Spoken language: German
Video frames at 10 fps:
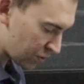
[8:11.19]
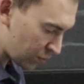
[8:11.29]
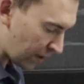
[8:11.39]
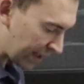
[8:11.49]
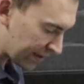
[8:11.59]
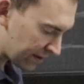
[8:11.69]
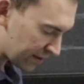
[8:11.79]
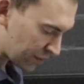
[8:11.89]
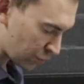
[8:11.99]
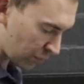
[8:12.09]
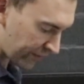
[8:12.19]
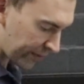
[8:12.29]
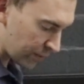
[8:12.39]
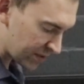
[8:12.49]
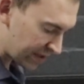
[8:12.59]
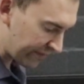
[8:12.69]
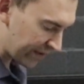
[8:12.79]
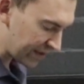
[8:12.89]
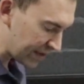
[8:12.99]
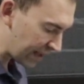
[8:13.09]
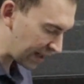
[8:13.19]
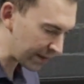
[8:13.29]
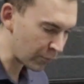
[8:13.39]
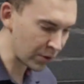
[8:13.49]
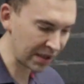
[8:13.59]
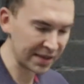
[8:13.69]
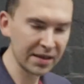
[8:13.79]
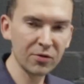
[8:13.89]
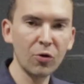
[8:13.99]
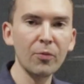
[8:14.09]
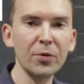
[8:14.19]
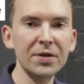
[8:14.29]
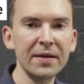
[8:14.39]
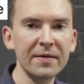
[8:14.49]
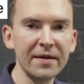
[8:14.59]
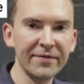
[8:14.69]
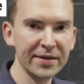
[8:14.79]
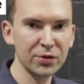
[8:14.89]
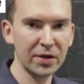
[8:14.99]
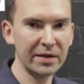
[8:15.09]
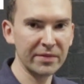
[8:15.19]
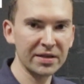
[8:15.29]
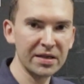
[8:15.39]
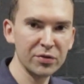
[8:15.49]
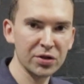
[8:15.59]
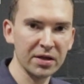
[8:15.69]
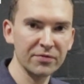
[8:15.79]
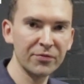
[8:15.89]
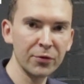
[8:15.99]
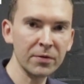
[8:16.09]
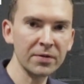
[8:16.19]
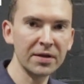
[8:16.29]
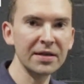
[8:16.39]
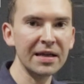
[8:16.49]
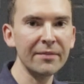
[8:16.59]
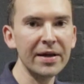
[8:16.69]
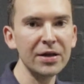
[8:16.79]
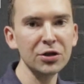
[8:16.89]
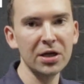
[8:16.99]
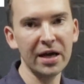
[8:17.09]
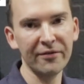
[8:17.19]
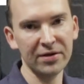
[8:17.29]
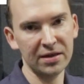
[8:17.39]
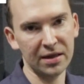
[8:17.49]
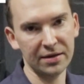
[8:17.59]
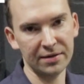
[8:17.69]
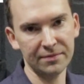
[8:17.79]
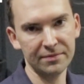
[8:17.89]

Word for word: so ein Druckverlust, den wir hier haben oder in anderen Komponenten, der wird zu einem Getriebeschaden führen, denn die Lamellen schleifen aneinander.